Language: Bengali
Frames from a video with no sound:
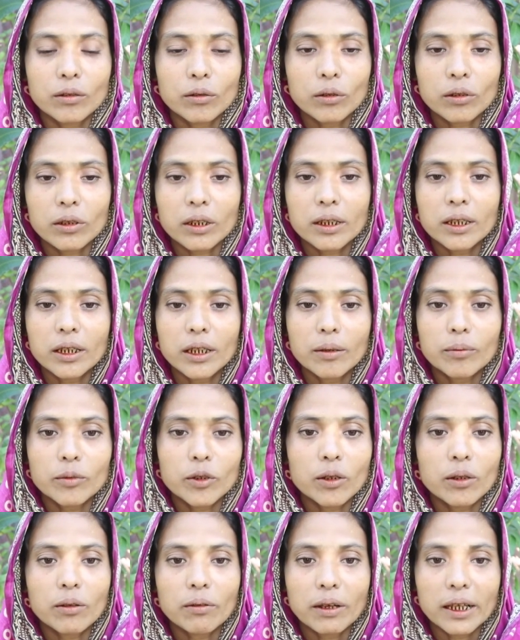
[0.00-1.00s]
করতেছিলাম
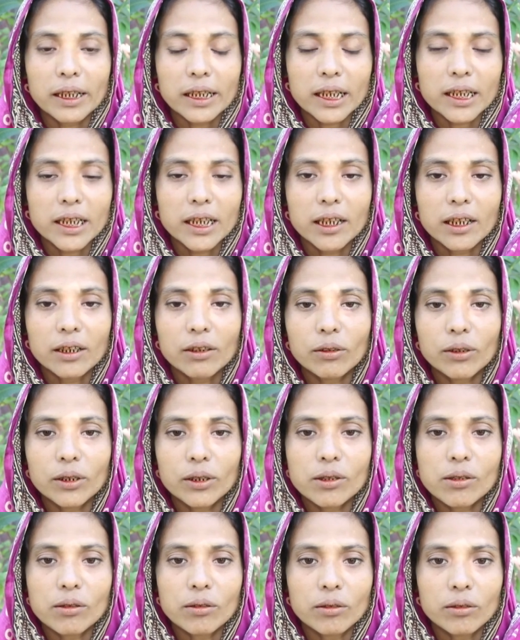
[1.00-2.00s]
পাইতাছি না তো
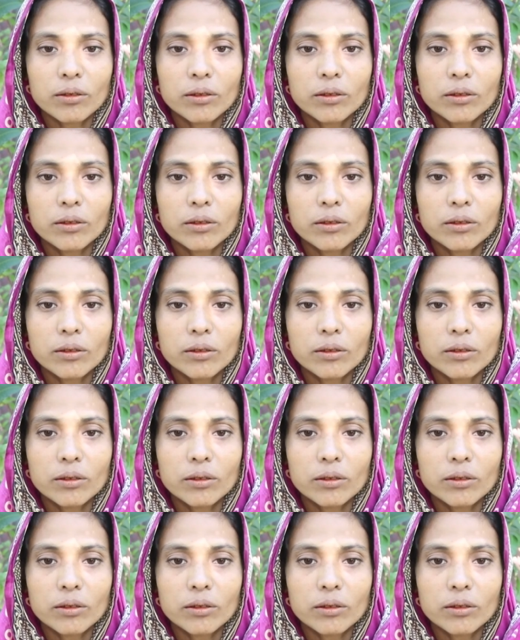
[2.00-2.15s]
কিছু